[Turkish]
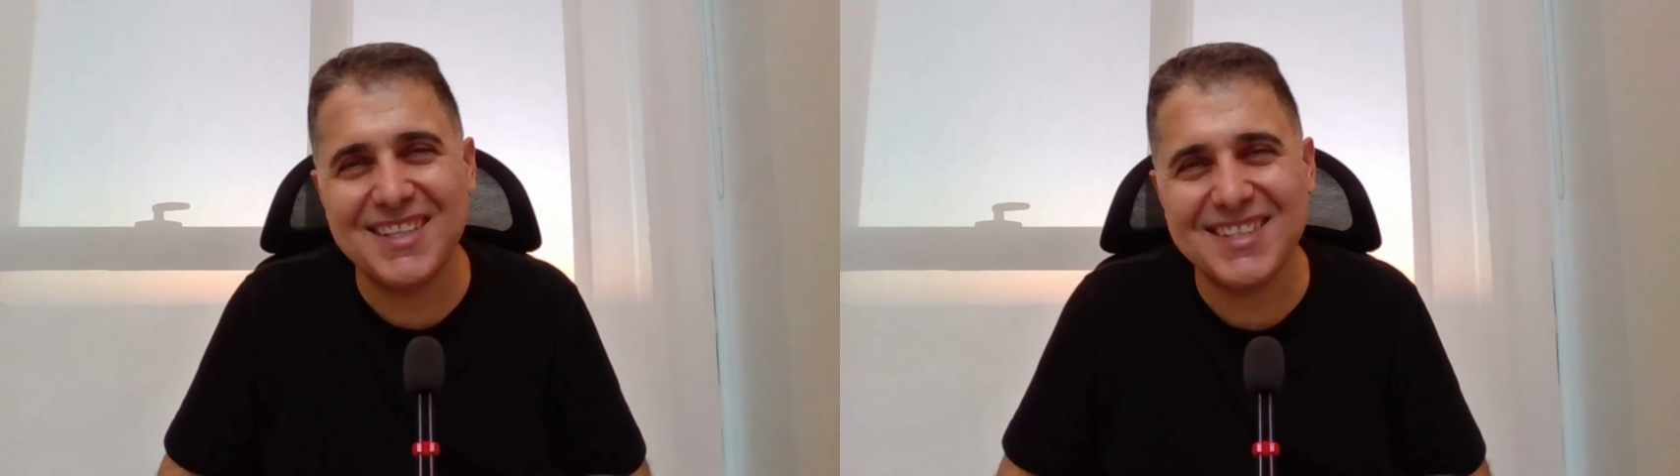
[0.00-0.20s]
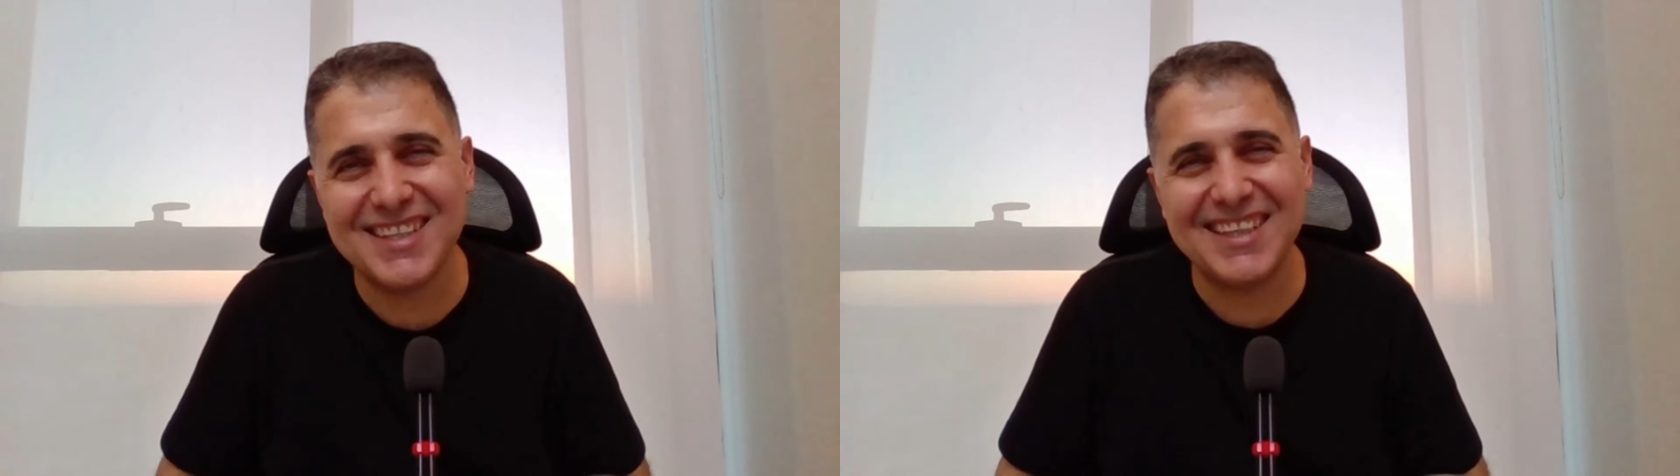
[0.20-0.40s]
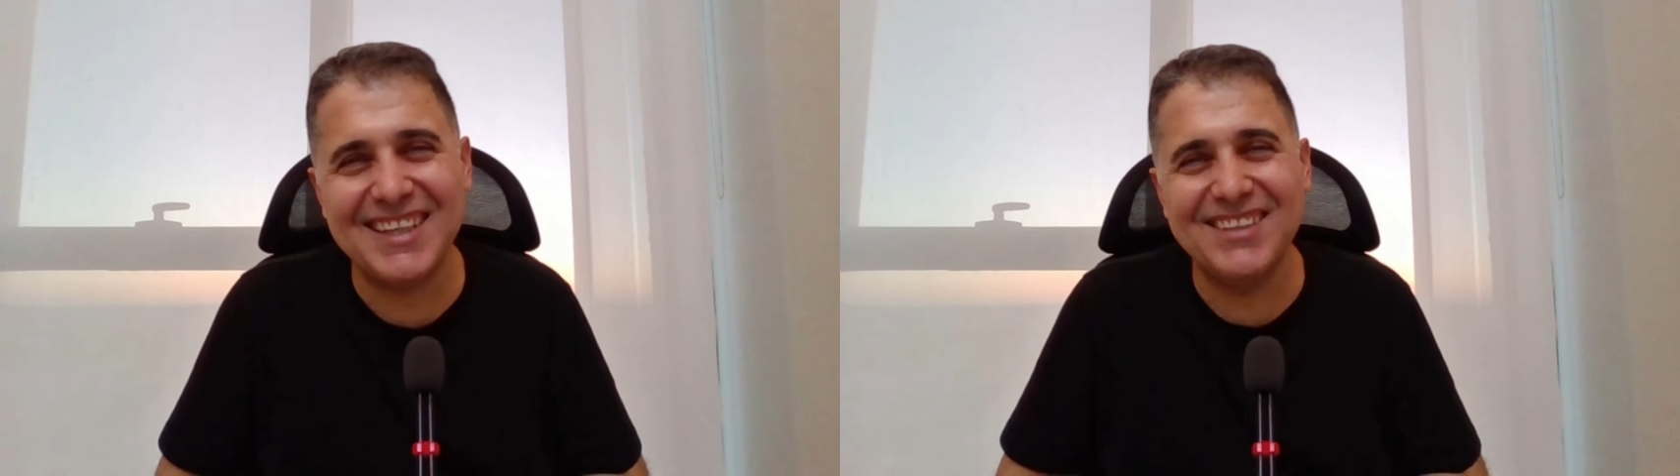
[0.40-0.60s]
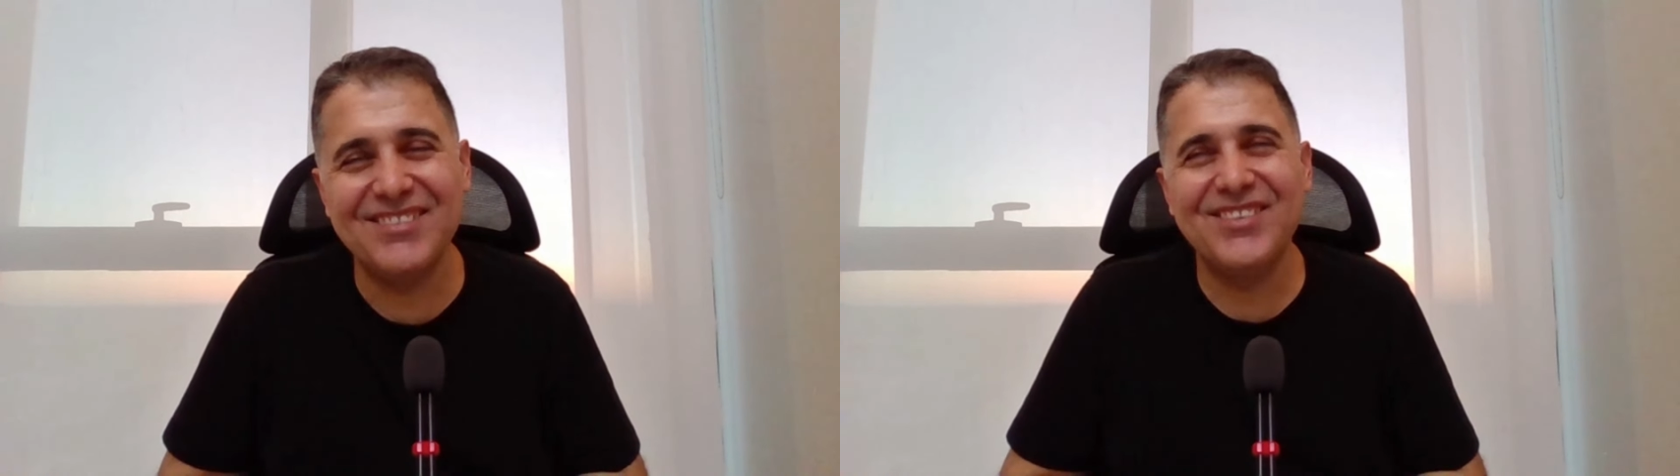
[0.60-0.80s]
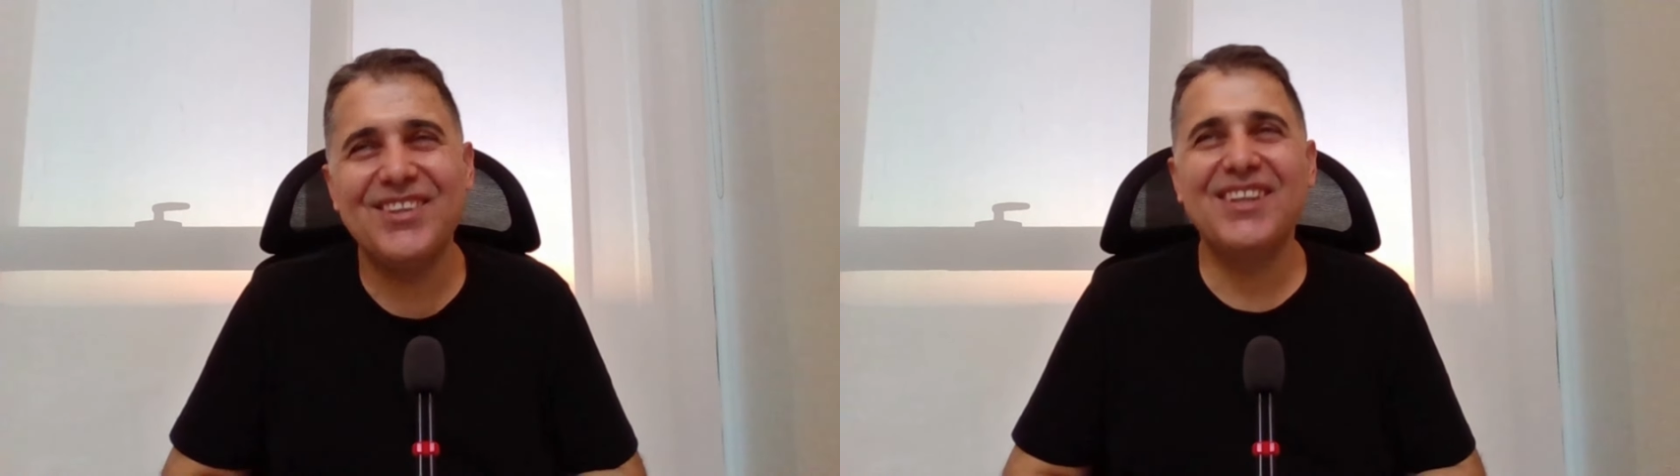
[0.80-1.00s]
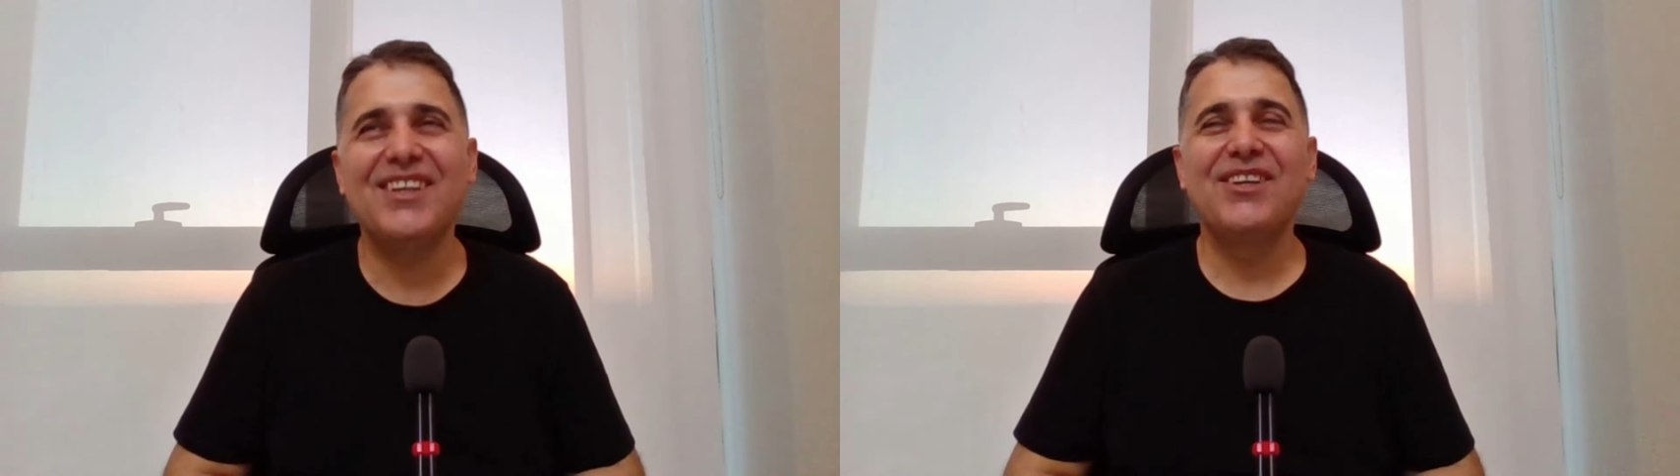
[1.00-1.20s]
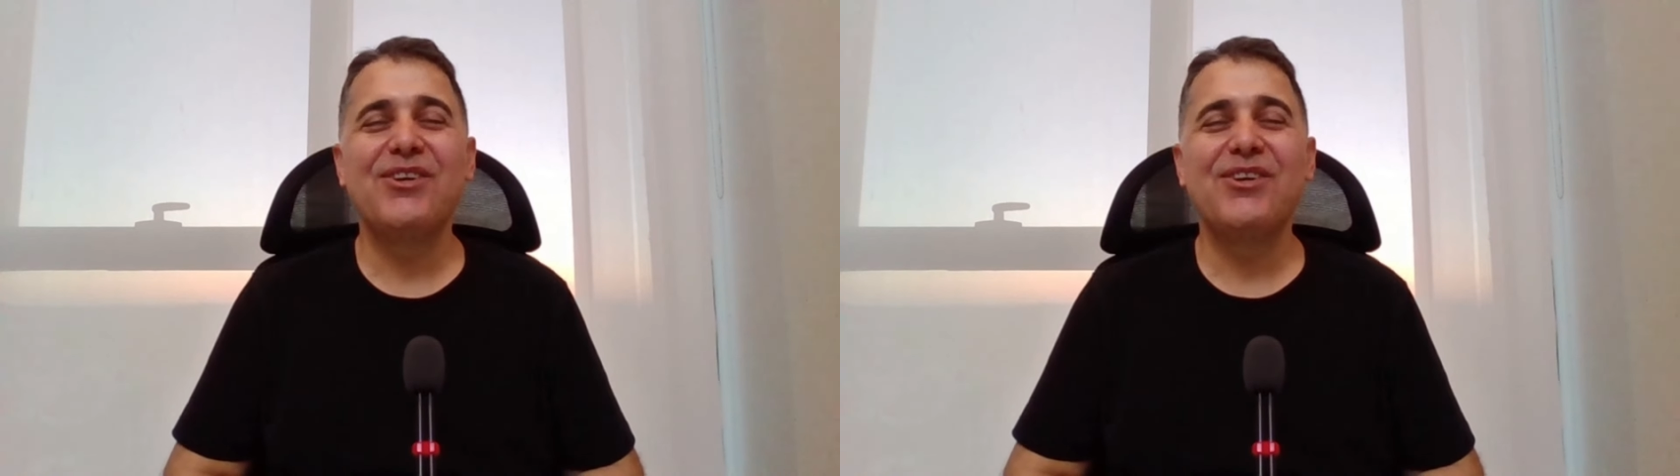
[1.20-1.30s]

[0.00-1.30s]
bazen kendim böyle